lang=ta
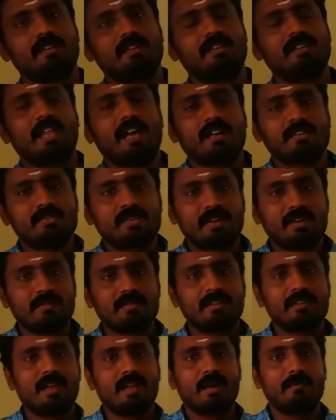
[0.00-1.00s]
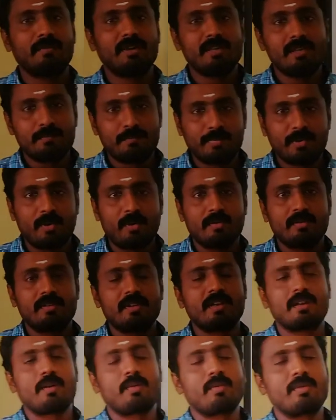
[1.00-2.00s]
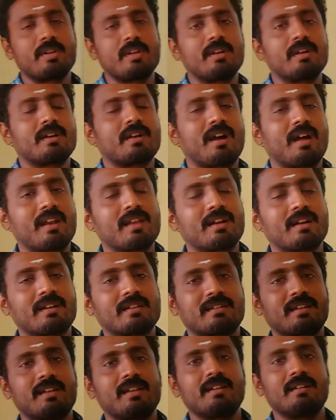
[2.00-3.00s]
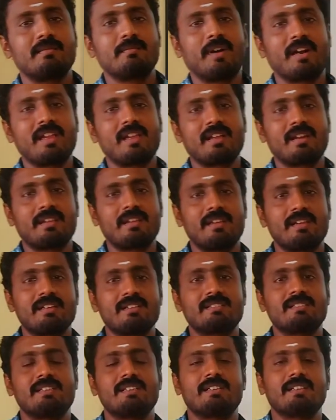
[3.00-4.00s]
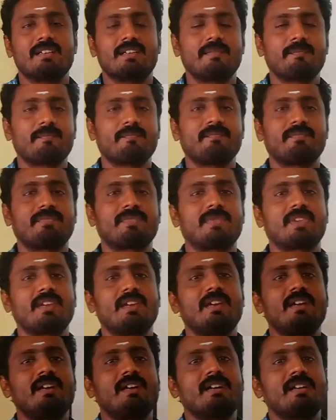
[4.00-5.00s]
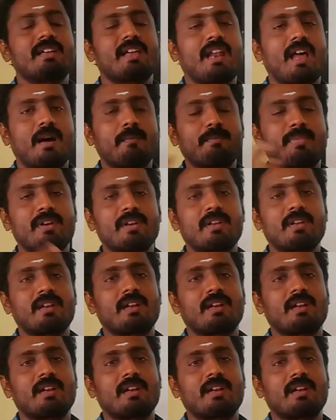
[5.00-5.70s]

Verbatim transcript: இது ஆக்சுவலாக வந்து நம்ம இப்போ இருக்கக்கூடிய காலகட்டத்தில் படிக்கிறது ஈஸி ஏன்னா அப்போ இருக்கிற